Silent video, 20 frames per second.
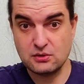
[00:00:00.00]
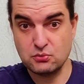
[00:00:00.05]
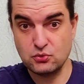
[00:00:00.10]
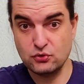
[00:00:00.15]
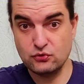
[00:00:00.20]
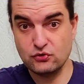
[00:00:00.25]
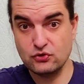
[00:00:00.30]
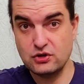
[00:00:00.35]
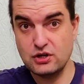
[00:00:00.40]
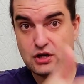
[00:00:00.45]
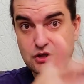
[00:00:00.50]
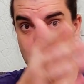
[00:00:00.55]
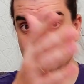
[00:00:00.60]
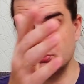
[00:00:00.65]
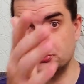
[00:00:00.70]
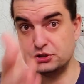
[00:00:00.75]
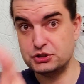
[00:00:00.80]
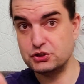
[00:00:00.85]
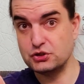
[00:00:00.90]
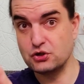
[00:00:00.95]
На мой взгляд,
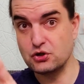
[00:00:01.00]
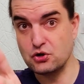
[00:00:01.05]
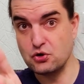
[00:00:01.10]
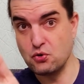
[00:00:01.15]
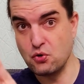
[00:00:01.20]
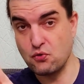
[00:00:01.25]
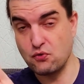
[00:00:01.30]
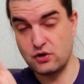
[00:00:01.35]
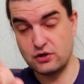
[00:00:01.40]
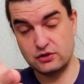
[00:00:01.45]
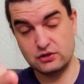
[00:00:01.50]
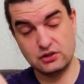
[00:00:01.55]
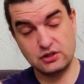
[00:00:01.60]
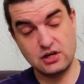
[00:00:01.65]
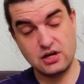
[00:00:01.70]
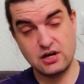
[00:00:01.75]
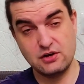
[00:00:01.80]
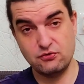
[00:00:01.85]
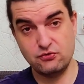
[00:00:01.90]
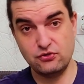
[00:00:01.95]
очень клевая
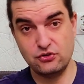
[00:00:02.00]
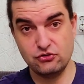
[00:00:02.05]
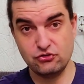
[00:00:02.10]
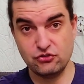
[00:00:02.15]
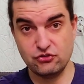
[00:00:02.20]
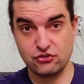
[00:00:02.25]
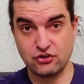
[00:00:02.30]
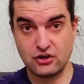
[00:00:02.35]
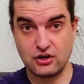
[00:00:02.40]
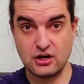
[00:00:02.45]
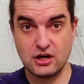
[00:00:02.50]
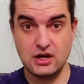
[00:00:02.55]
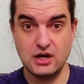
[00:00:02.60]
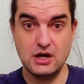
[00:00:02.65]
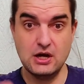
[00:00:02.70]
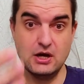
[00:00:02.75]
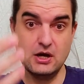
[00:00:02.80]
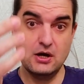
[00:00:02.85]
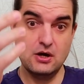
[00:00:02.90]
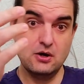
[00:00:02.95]
такая фишечка.
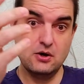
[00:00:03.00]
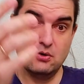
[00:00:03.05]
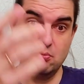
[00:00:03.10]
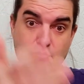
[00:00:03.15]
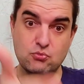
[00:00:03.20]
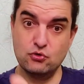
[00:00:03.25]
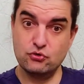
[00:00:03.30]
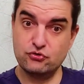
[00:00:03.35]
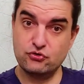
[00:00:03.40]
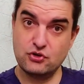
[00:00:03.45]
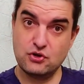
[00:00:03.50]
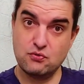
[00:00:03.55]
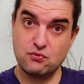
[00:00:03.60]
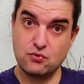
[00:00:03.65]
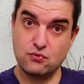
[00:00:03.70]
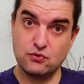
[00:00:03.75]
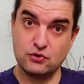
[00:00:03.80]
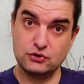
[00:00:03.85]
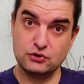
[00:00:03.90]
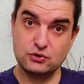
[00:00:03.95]
Можно
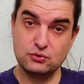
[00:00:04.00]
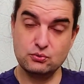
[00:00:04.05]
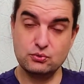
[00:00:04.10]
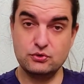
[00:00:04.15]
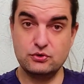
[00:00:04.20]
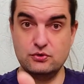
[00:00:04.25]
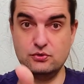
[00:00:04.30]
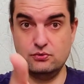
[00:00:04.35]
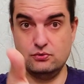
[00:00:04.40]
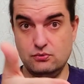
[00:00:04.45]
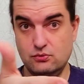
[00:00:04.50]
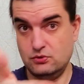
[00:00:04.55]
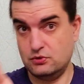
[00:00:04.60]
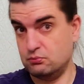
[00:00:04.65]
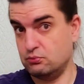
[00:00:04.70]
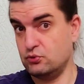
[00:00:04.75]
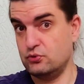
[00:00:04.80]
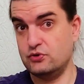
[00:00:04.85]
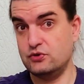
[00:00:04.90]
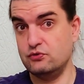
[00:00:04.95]
его воткнуть,
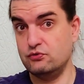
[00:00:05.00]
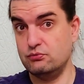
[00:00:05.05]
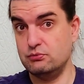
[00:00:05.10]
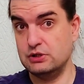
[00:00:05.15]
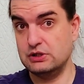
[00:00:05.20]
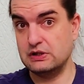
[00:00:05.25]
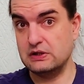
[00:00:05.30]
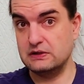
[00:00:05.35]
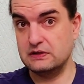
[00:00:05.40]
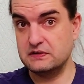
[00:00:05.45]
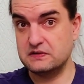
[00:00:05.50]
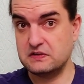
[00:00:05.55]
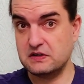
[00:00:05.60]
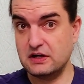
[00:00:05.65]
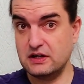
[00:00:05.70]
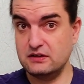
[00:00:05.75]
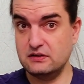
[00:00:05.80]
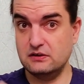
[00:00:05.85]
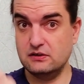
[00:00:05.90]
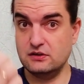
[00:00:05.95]
допустим, в
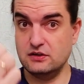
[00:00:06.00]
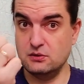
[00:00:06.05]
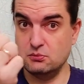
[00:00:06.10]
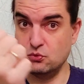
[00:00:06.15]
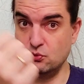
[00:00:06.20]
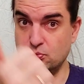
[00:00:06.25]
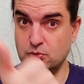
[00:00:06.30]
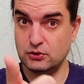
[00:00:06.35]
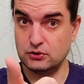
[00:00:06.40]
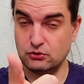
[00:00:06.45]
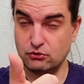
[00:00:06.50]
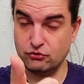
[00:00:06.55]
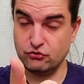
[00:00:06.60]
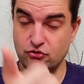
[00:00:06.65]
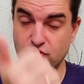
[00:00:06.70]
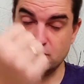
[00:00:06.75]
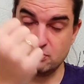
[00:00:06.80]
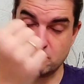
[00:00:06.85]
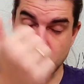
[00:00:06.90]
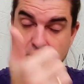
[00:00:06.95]
металлоискатель, к нему
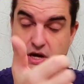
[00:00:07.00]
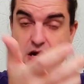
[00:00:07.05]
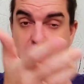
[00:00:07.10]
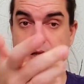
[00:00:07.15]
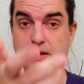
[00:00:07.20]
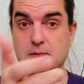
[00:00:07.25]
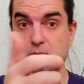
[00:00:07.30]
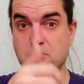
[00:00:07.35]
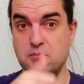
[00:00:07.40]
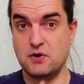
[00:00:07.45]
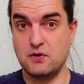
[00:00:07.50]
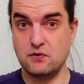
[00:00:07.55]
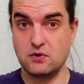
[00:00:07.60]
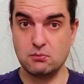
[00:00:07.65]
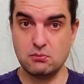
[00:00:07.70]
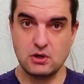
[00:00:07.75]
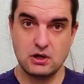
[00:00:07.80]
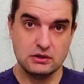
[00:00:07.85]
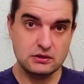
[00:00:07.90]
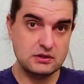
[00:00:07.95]
подключить правильно
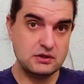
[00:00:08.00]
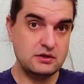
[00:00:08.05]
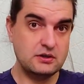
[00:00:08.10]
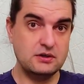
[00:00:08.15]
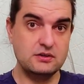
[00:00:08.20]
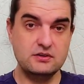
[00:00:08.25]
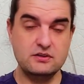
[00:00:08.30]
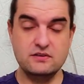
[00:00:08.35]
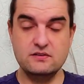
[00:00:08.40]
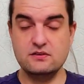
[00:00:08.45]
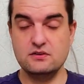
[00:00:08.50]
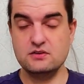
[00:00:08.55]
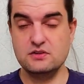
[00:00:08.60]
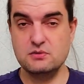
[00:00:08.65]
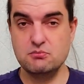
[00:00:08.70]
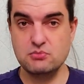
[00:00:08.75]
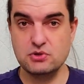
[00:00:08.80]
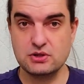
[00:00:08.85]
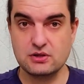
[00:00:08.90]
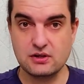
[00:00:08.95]
пауэрбанк и ходить с
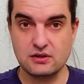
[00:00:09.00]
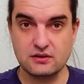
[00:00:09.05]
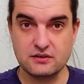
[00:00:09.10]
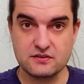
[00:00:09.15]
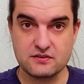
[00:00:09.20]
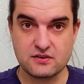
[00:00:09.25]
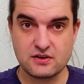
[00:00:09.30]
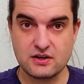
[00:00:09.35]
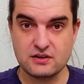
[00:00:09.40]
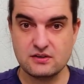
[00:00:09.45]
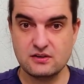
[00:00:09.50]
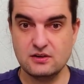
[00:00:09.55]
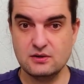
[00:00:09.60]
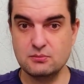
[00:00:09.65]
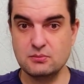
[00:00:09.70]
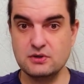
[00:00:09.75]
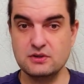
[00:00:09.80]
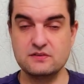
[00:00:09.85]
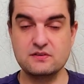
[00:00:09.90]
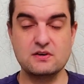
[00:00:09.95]
этим
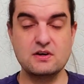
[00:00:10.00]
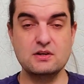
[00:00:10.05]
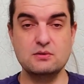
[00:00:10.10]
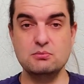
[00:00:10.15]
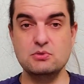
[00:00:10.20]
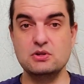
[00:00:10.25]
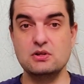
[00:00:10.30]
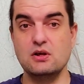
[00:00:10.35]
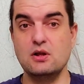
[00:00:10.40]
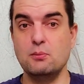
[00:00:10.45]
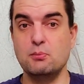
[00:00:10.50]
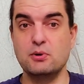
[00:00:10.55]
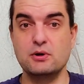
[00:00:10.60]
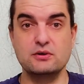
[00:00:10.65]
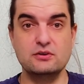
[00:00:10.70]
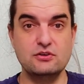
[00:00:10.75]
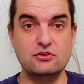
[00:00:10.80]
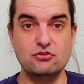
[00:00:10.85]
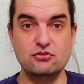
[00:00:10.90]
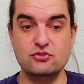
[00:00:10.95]
металлоискателем и искать металл
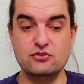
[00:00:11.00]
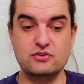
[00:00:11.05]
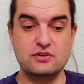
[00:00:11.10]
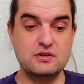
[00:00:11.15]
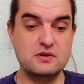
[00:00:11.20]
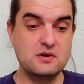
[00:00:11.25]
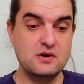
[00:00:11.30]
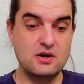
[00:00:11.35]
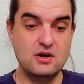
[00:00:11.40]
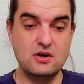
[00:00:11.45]
практически